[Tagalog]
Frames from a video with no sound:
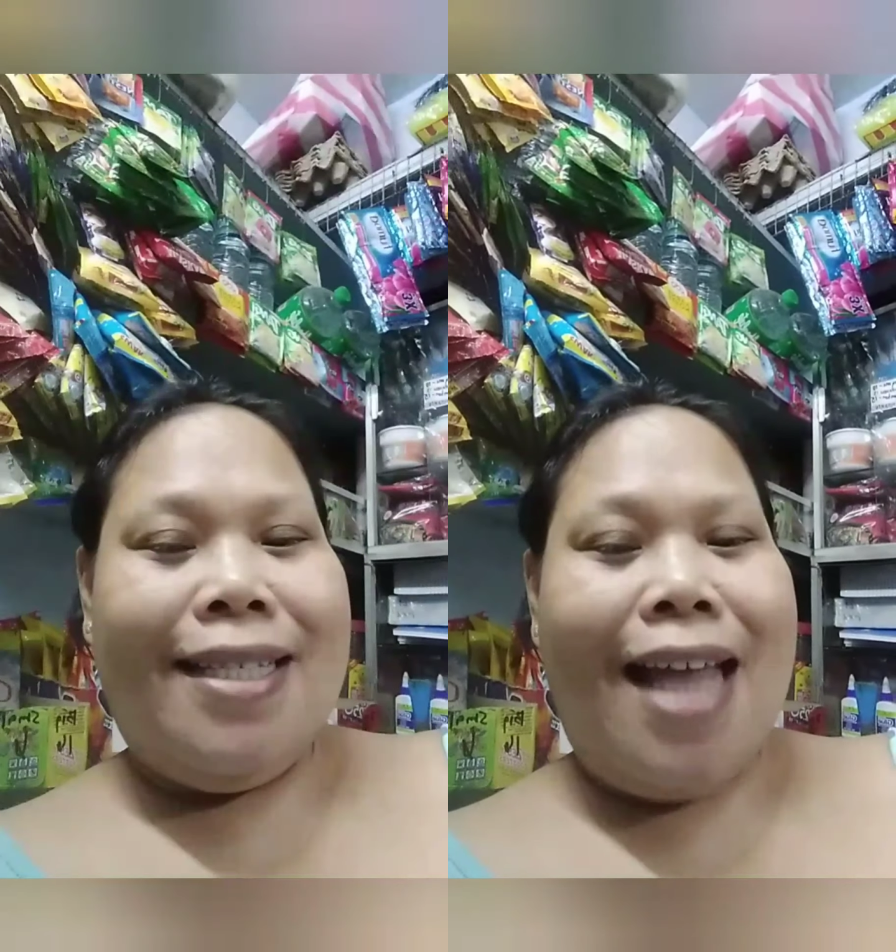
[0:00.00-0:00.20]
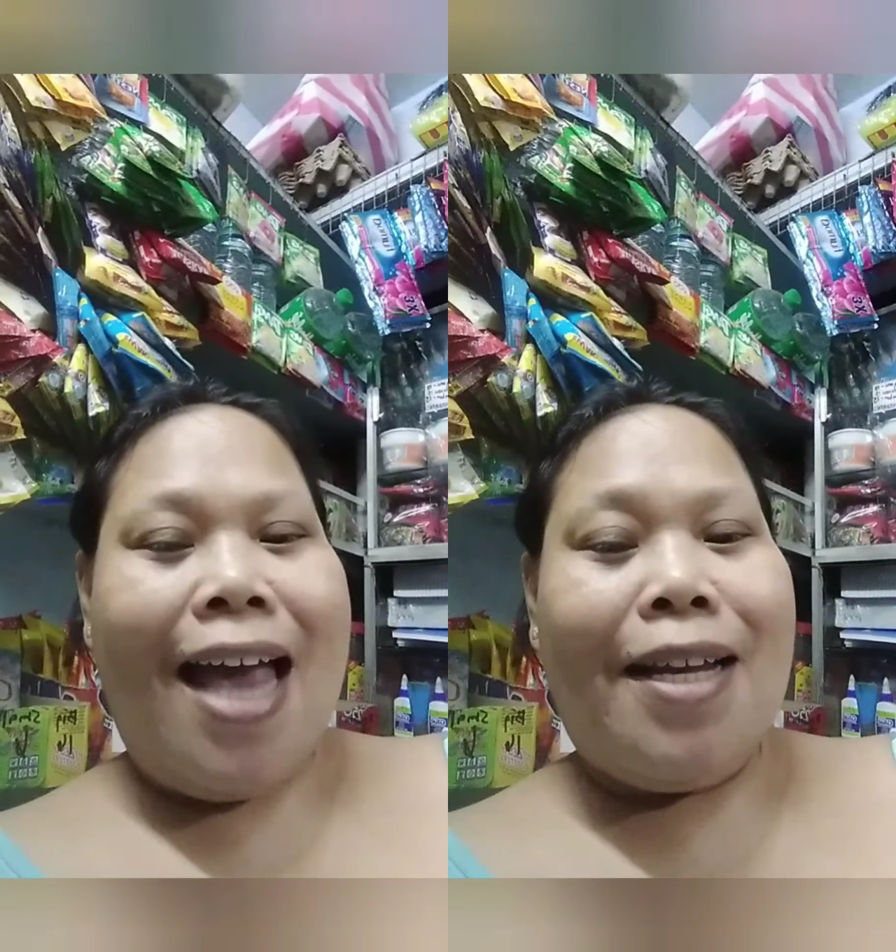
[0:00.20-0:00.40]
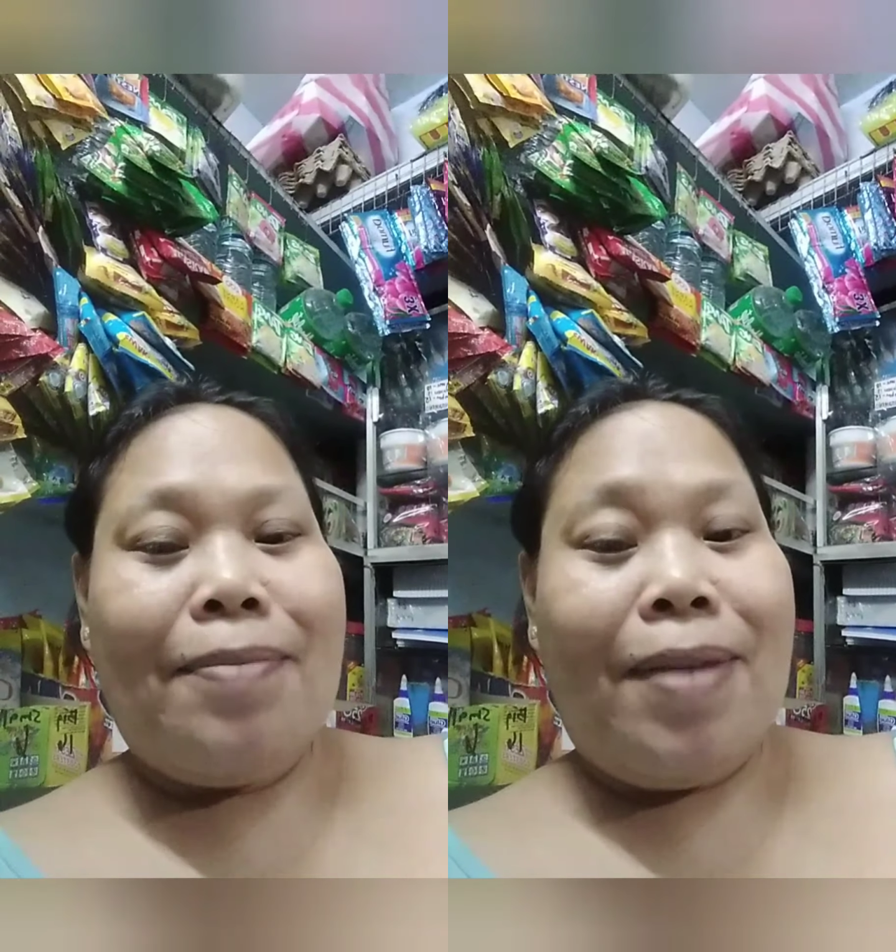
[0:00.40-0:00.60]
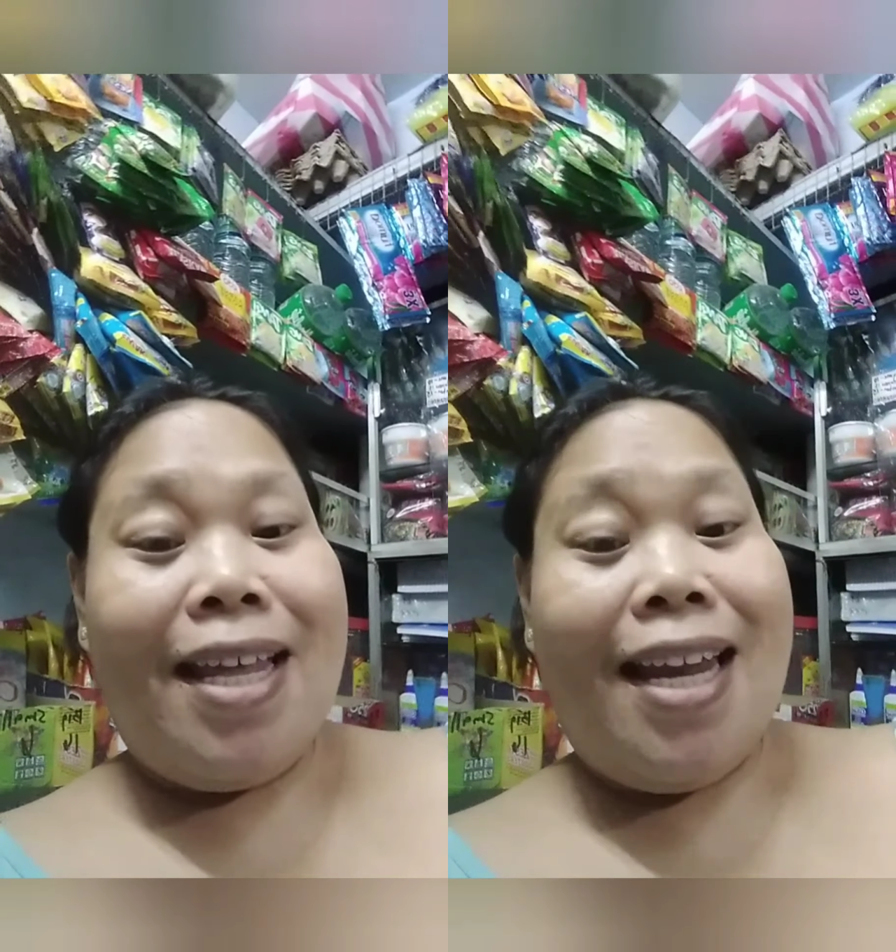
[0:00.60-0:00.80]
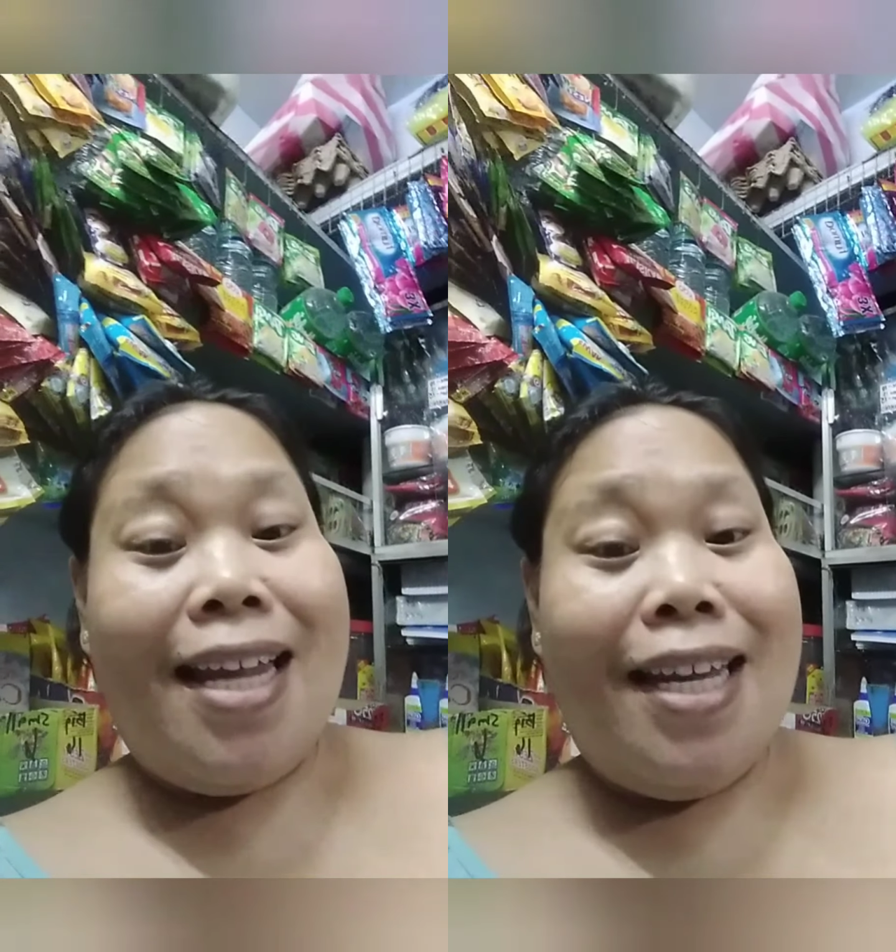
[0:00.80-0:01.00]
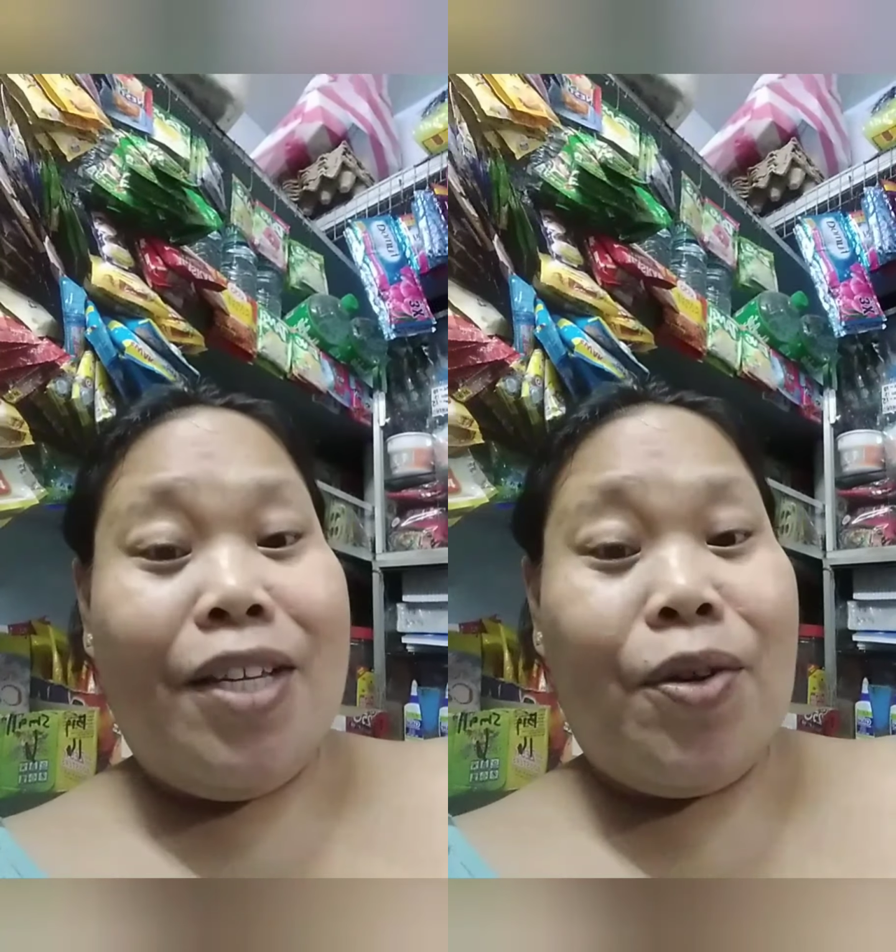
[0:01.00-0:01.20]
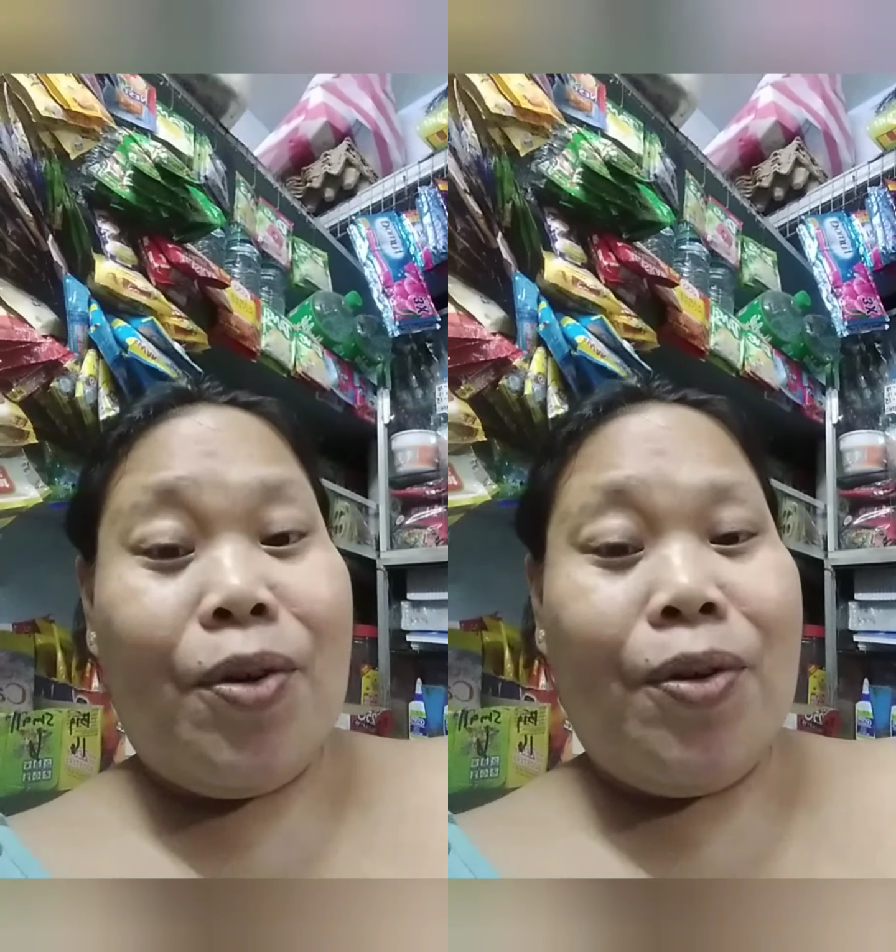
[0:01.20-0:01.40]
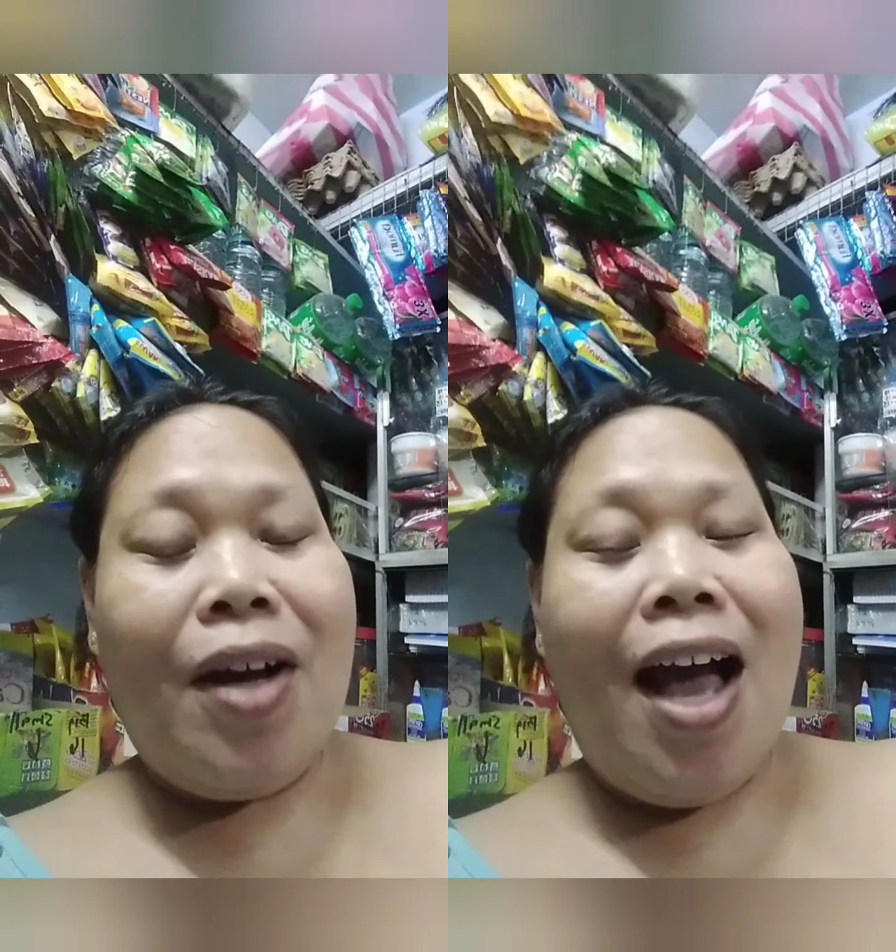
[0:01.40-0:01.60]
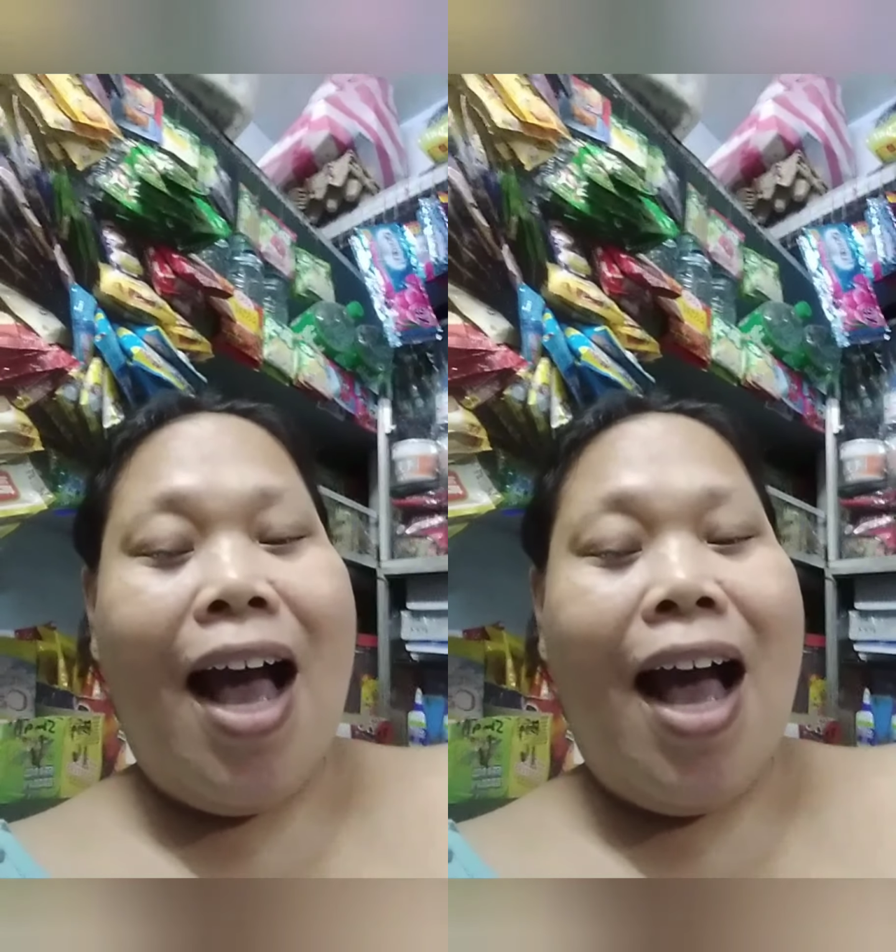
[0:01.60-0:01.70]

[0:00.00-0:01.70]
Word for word: dahil nagpadala din yung